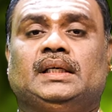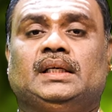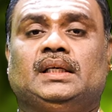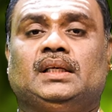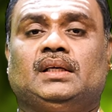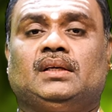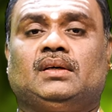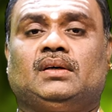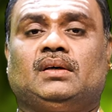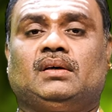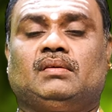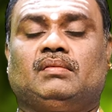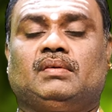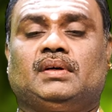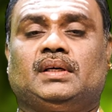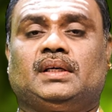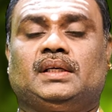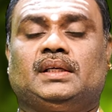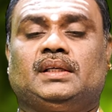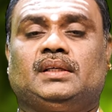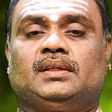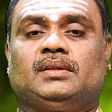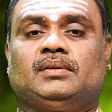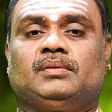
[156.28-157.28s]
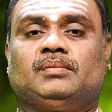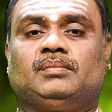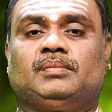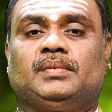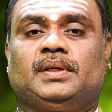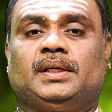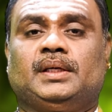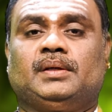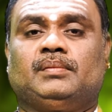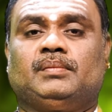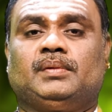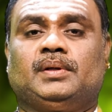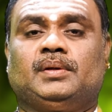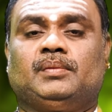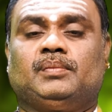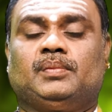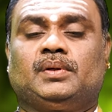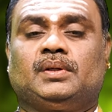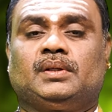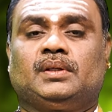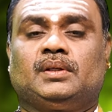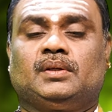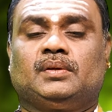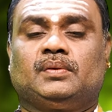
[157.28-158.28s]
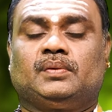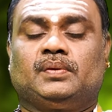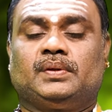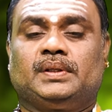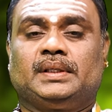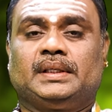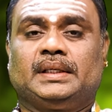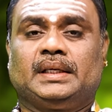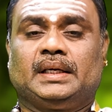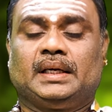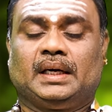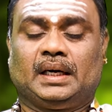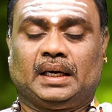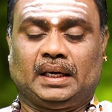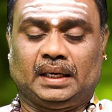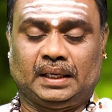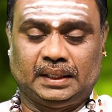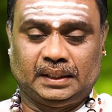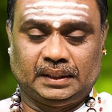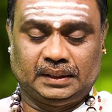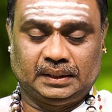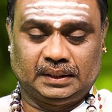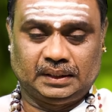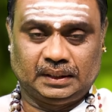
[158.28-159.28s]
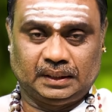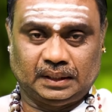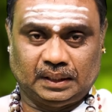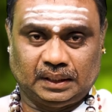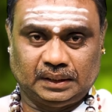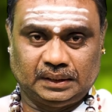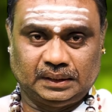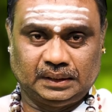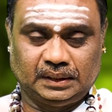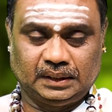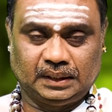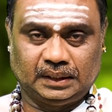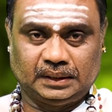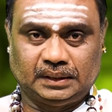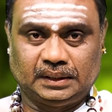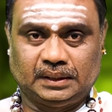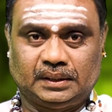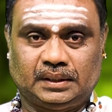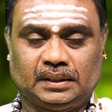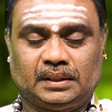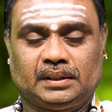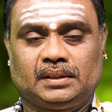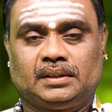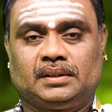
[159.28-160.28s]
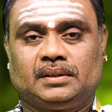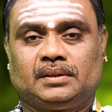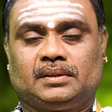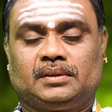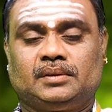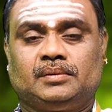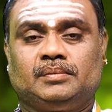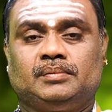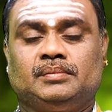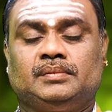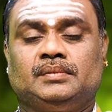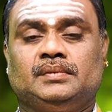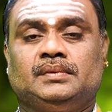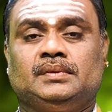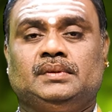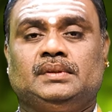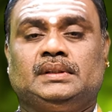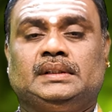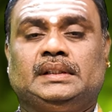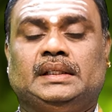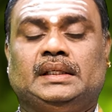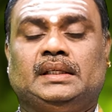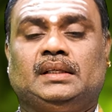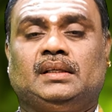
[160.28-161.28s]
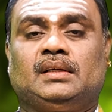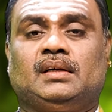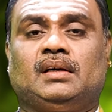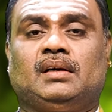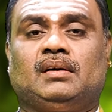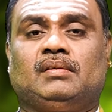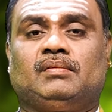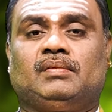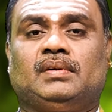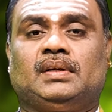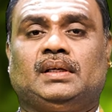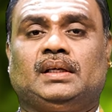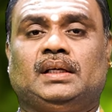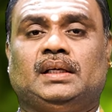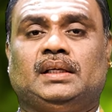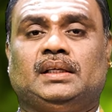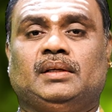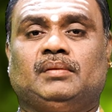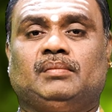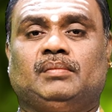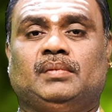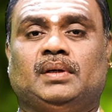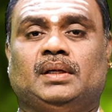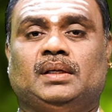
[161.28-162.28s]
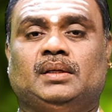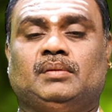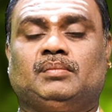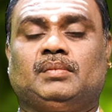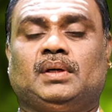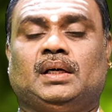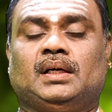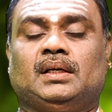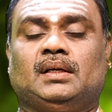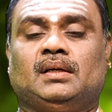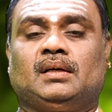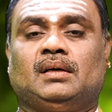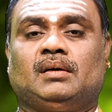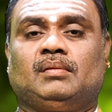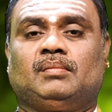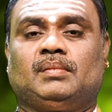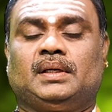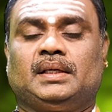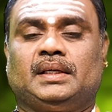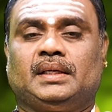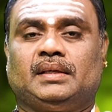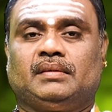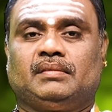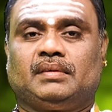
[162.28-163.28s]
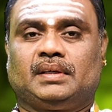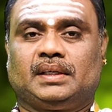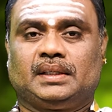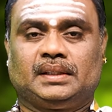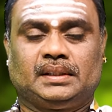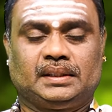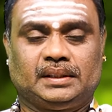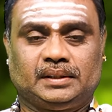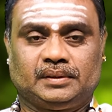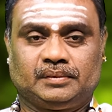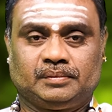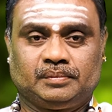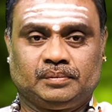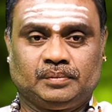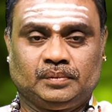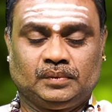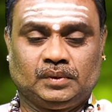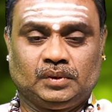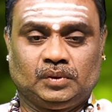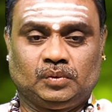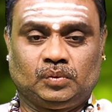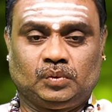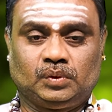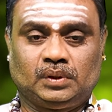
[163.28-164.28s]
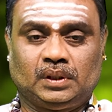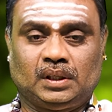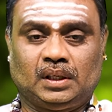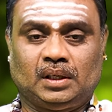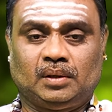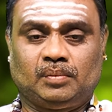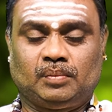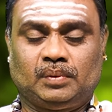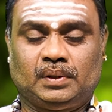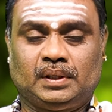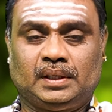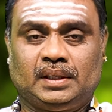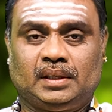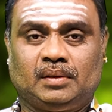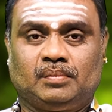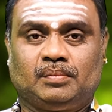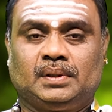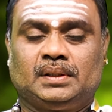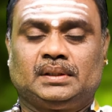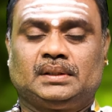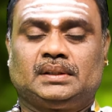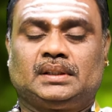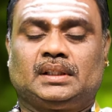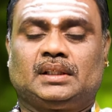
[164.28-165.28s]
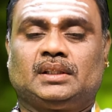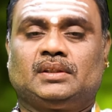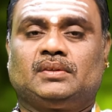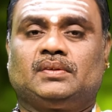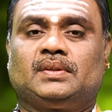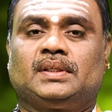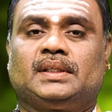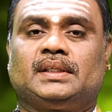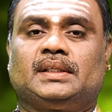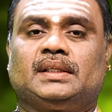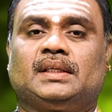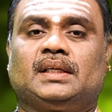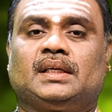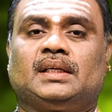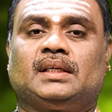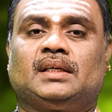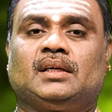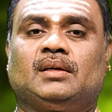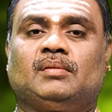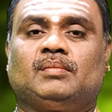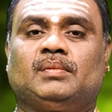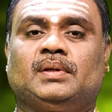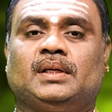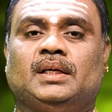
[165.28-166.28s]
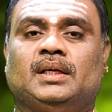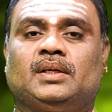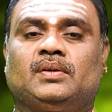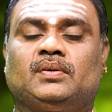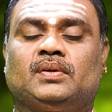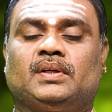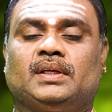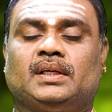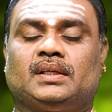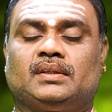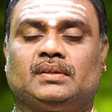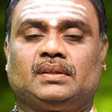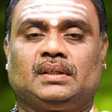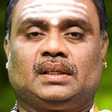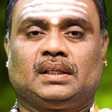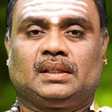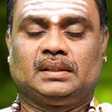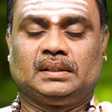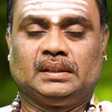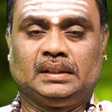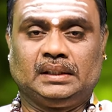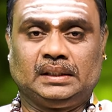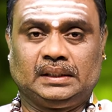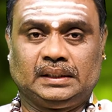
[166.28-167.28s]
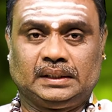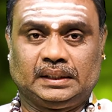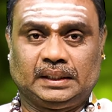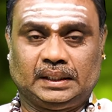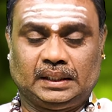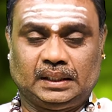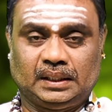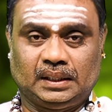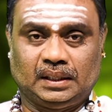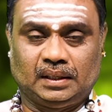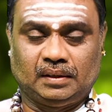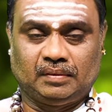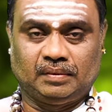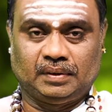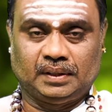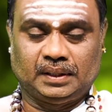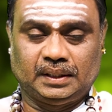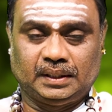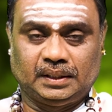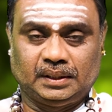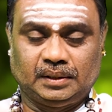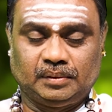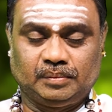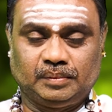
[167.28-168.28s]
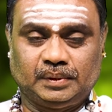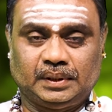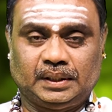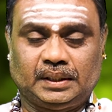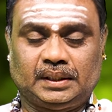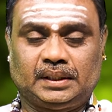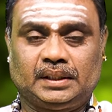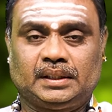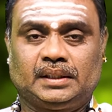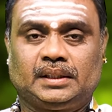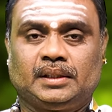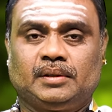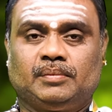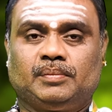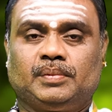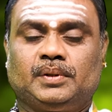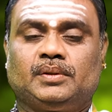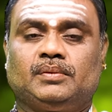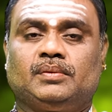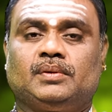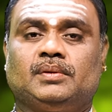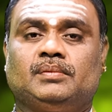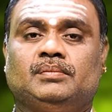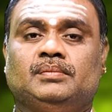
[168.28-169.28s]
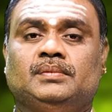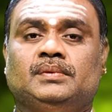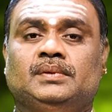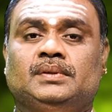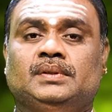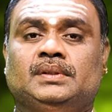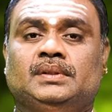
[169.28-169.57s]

எல்லா வகையிலையும் மேன்மை பொருந்தக்கூடிய அனைத்து ராசி நட்சத்திரத்துக்கும் எல்லாம் வல்ல எம் அன் அண்ணாமலையை வணங்கி உண்ணாமலை அம்மன் சரணுடைய அண்ணாமலையாருடைய அருளால் எல்லா வகையிலையும் ஏற்றத்தை பெறுவோம்